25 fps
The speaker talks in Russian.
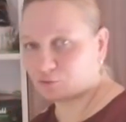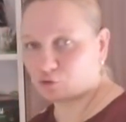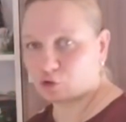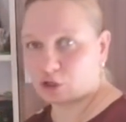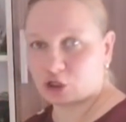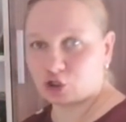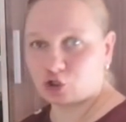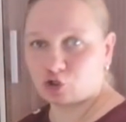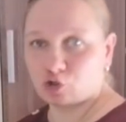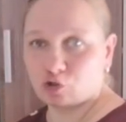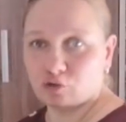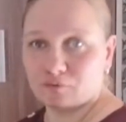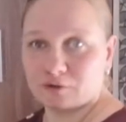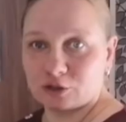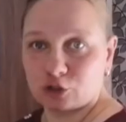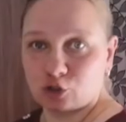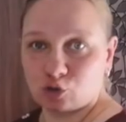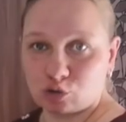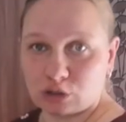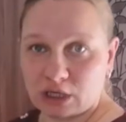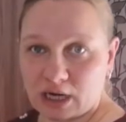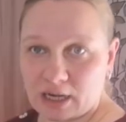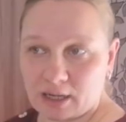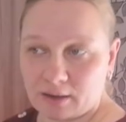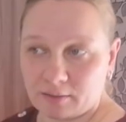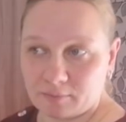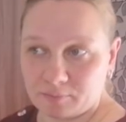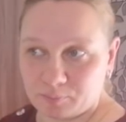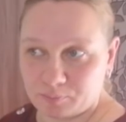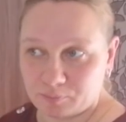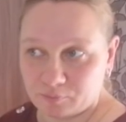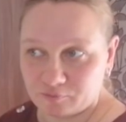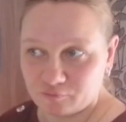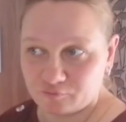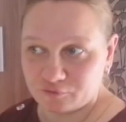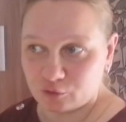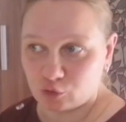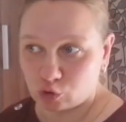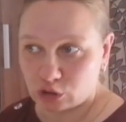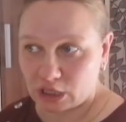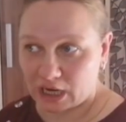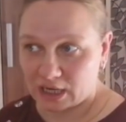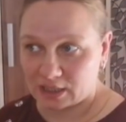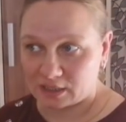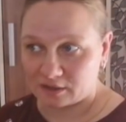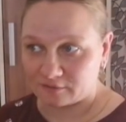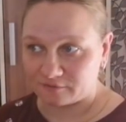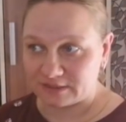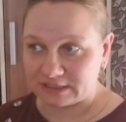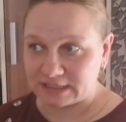говорю, хожу вот с утра, с
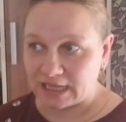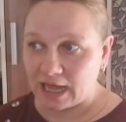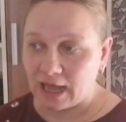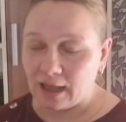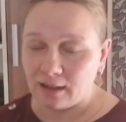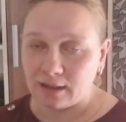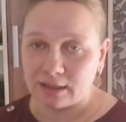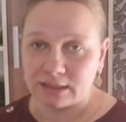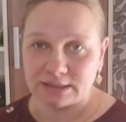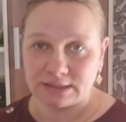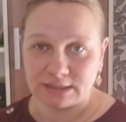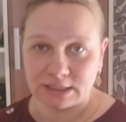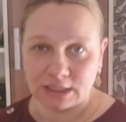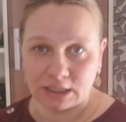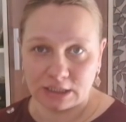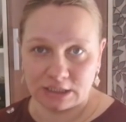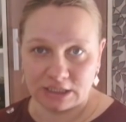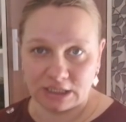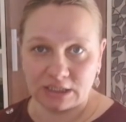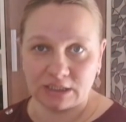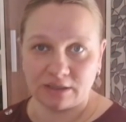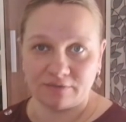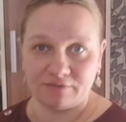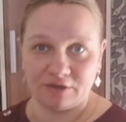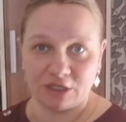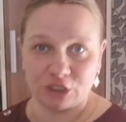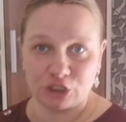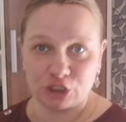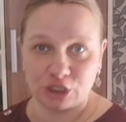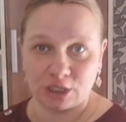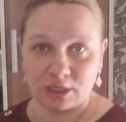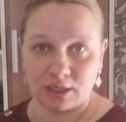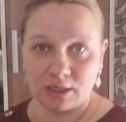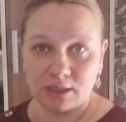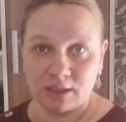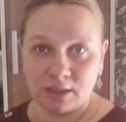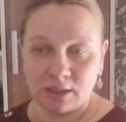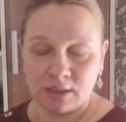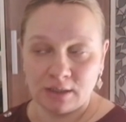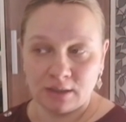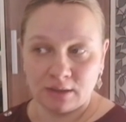утра как встала и целый день до вечера.